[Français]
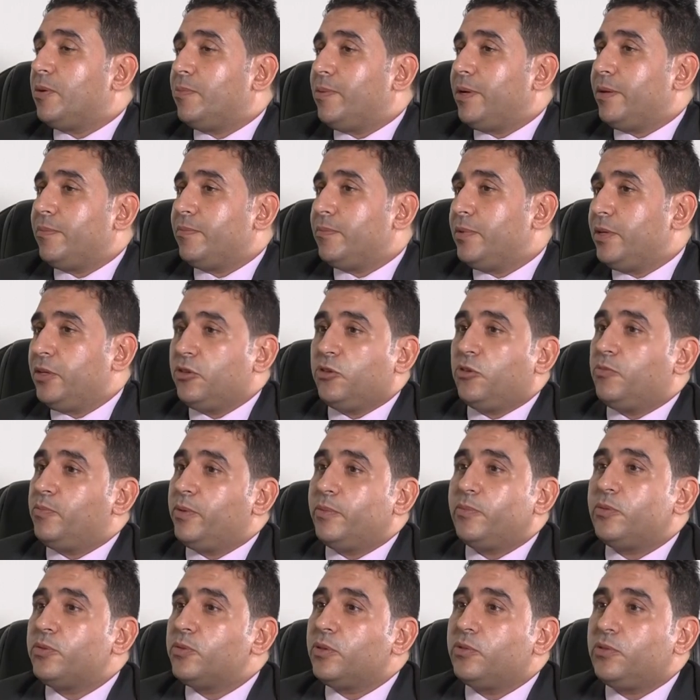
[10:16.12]
problème. Ils n'ont
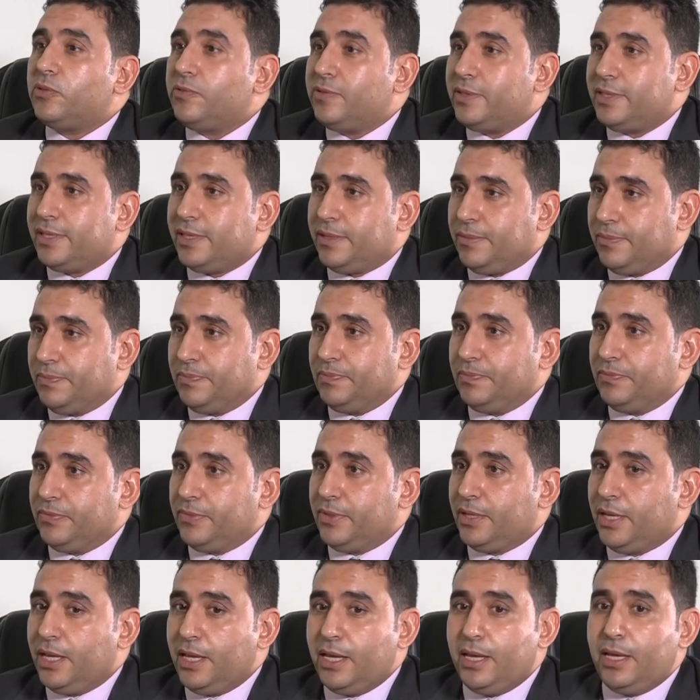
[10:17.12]
pas besoin de visa.
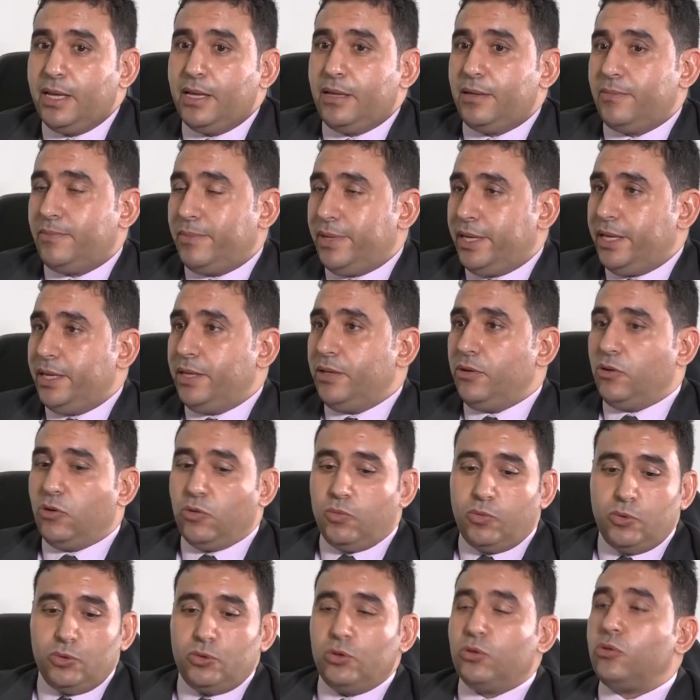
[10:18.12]
Mais
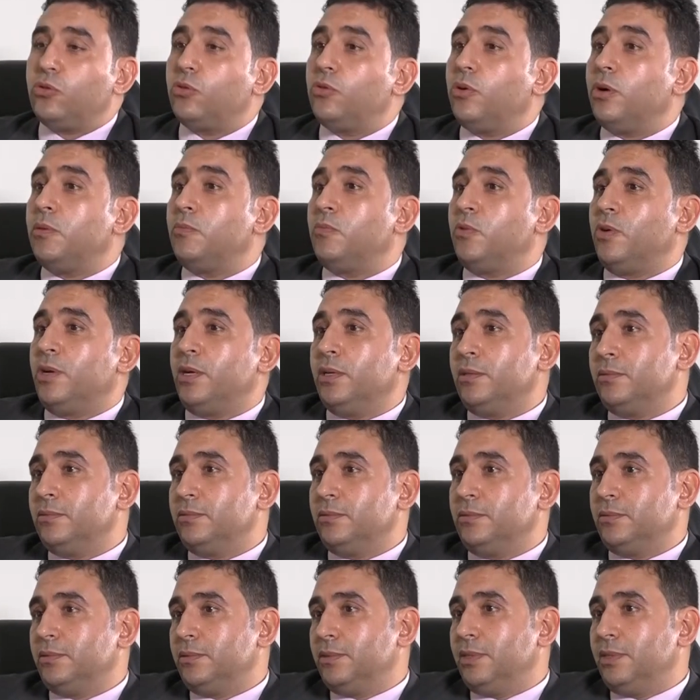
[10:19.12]
au bout de trois mois,